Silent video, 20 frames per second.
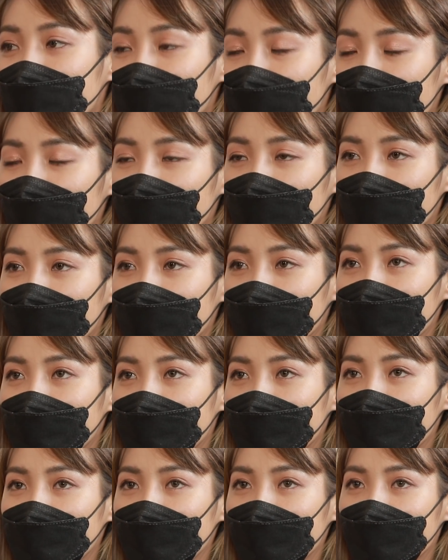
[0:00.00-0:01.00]
ก็
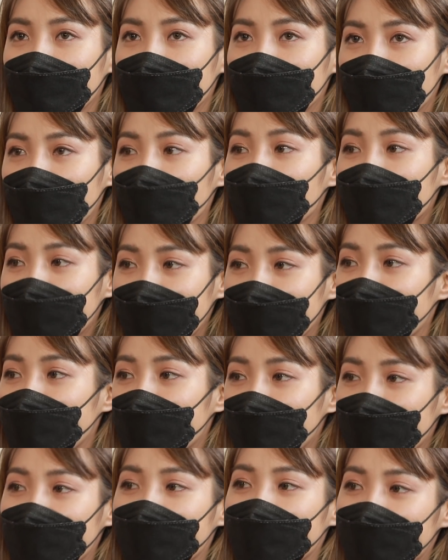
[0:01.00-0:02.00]
โอเค
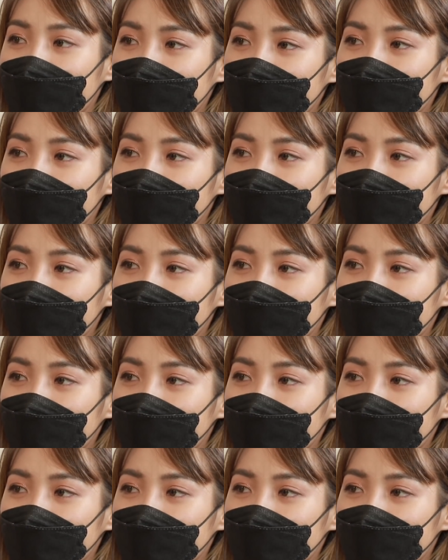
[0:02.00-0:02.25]
แล้วค่ะ